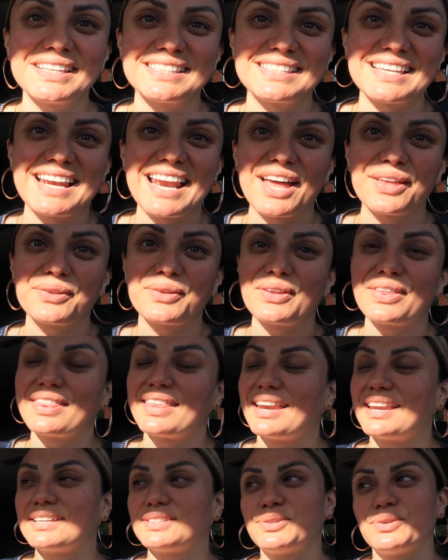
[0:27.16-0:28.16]
en este lado
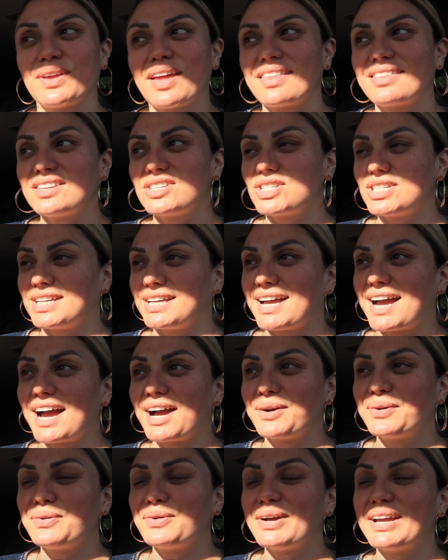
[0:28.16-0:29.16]
de la ciudad de
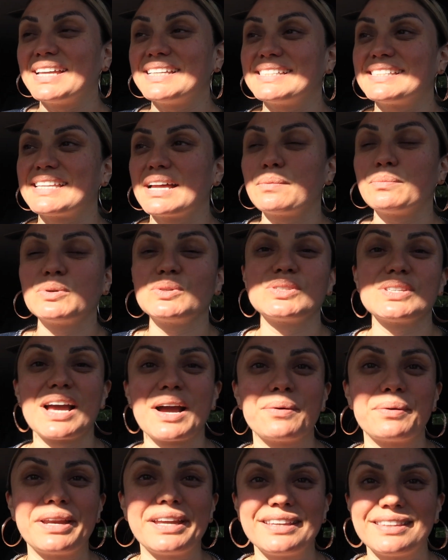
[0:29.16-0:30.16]
Chicago. Estamos
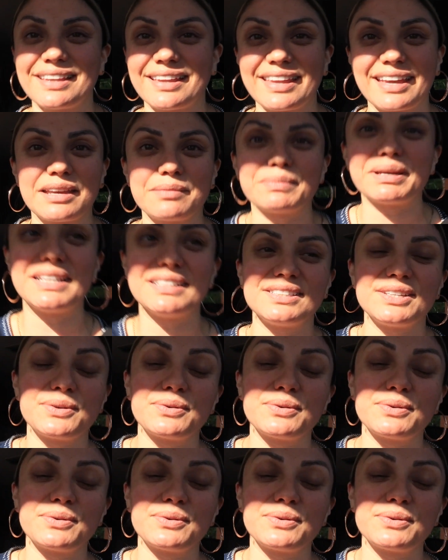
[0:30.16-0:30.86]
ahorita, déjenme les